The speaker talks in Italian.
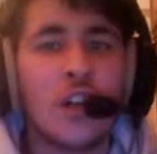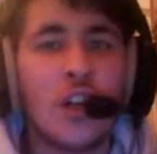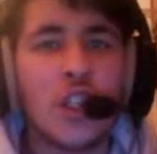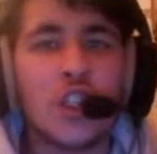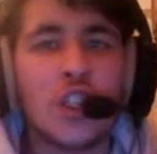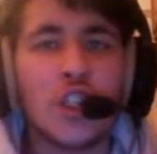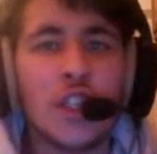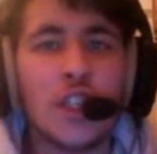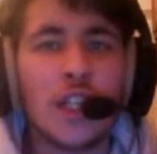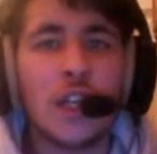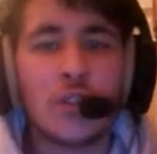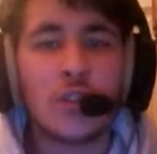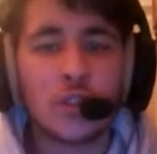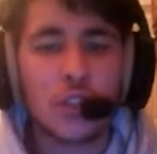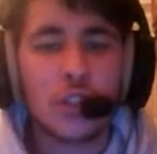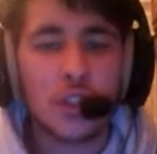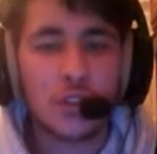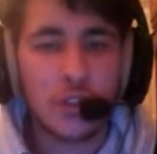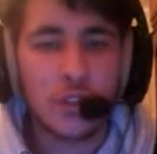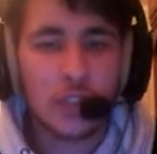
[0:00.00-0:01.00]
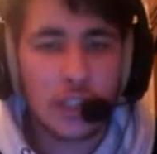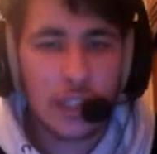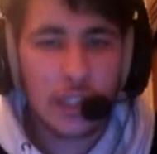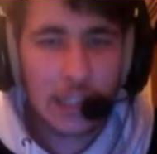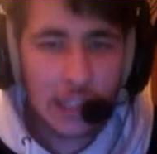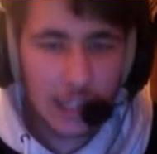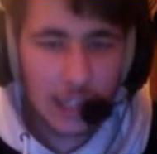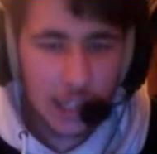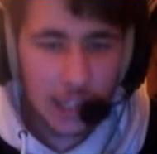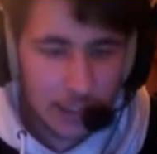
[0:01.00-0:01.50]
Oggi è uscito il
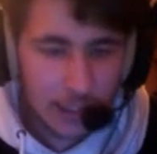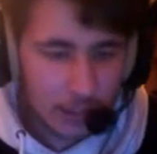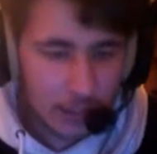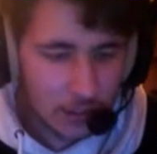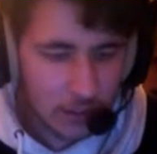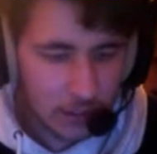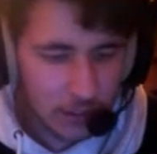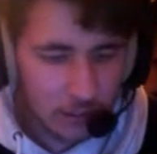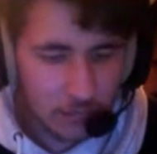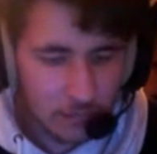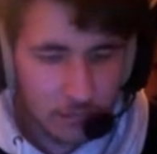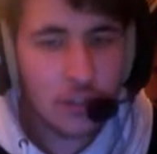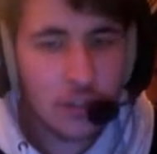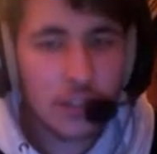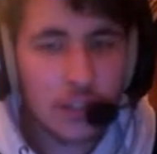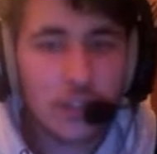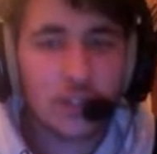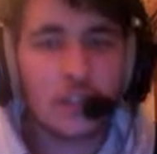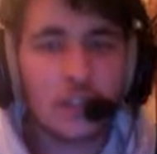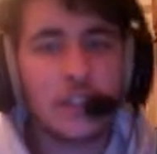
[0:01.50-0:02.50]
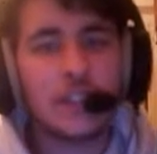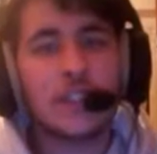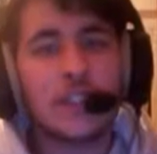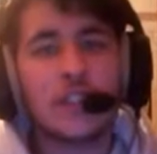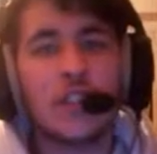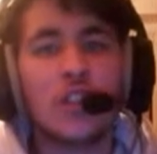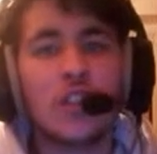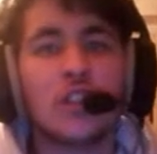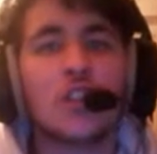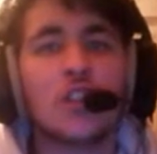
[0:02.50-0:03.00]
raid. Cosa consiste?
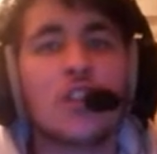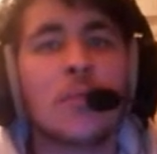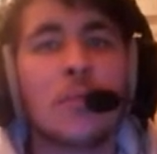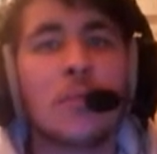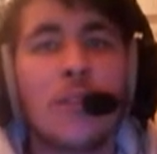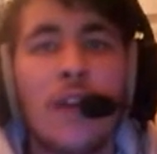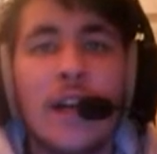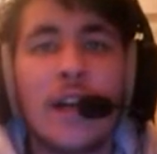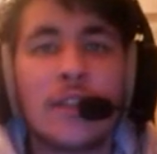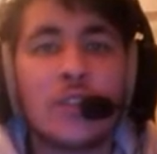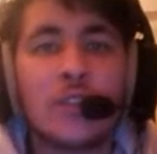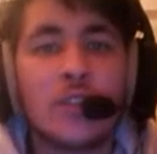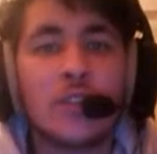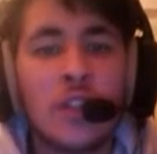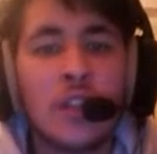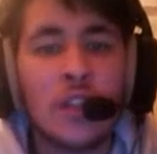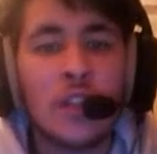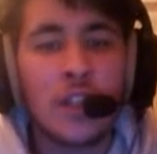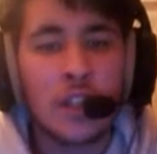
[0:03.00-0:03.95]
Oggi l'ho già provato.